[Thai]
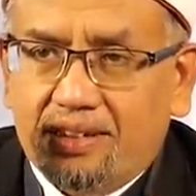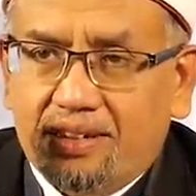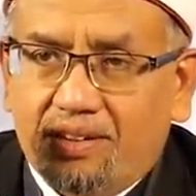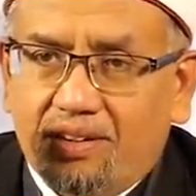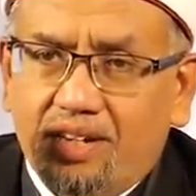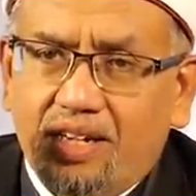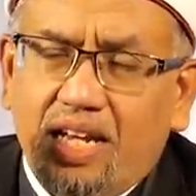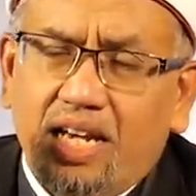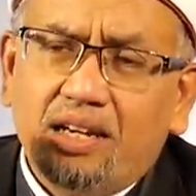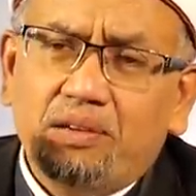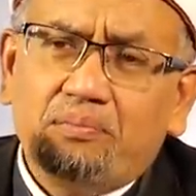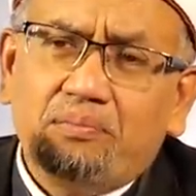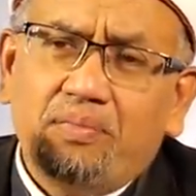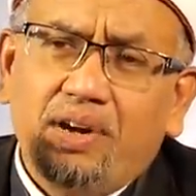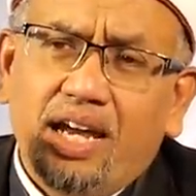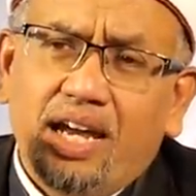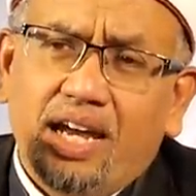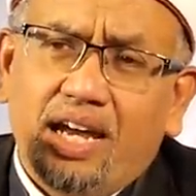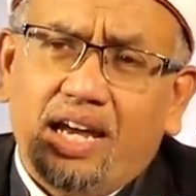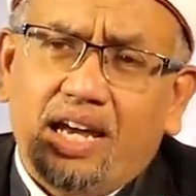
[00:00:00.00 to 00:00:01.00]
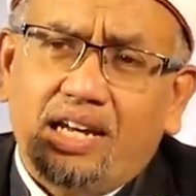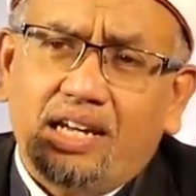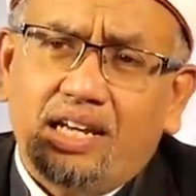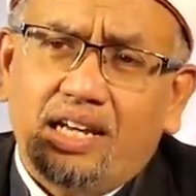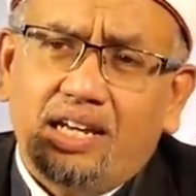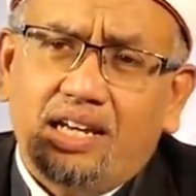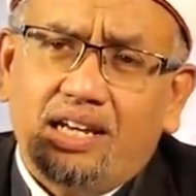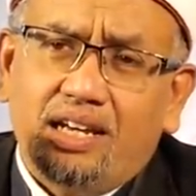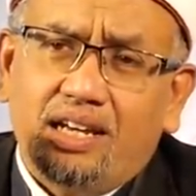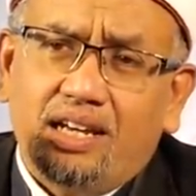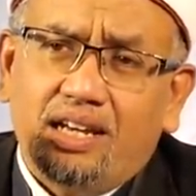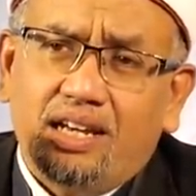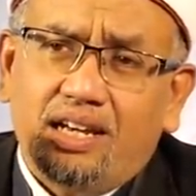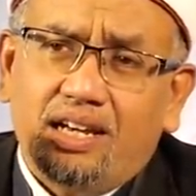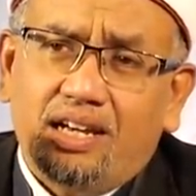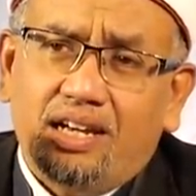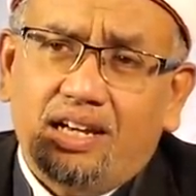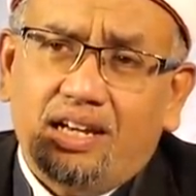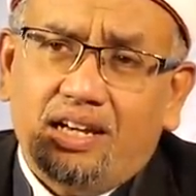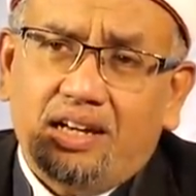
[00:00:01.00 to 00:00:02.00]
เพราะนั้นแม่เนี่ย
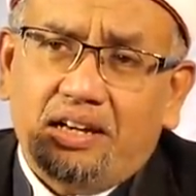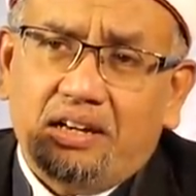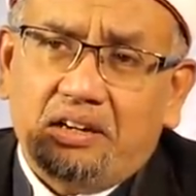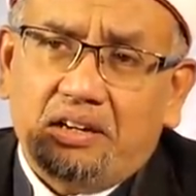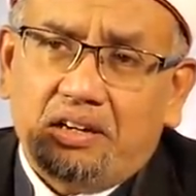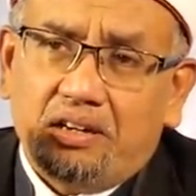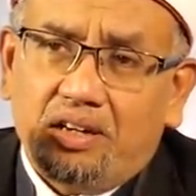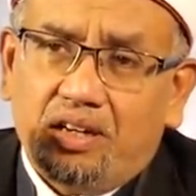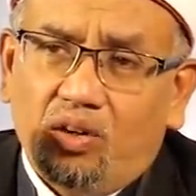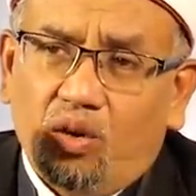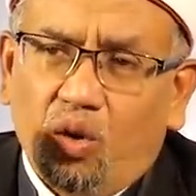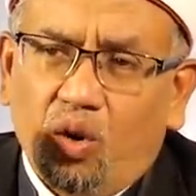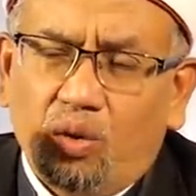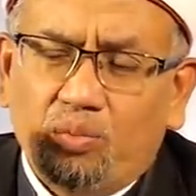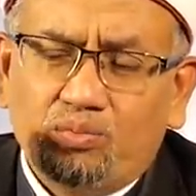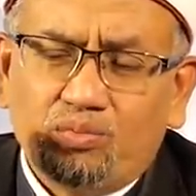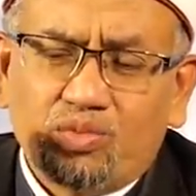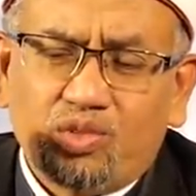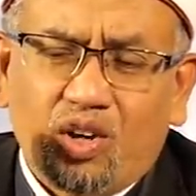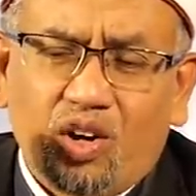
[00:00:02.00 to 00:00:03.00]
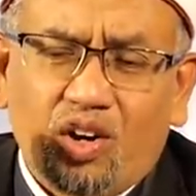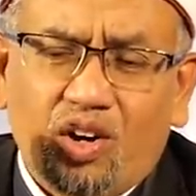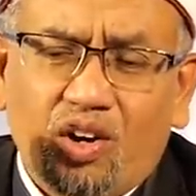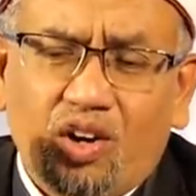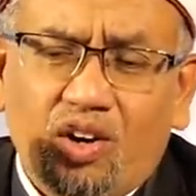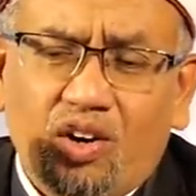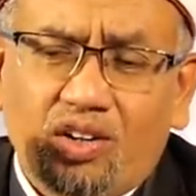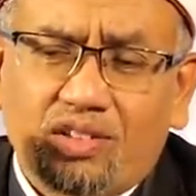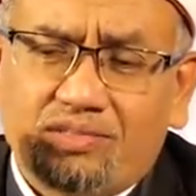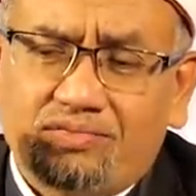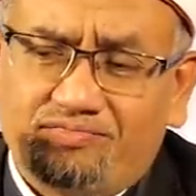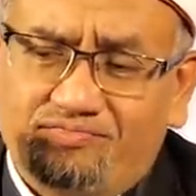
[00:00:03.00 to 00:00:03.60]
อุ้มท้อง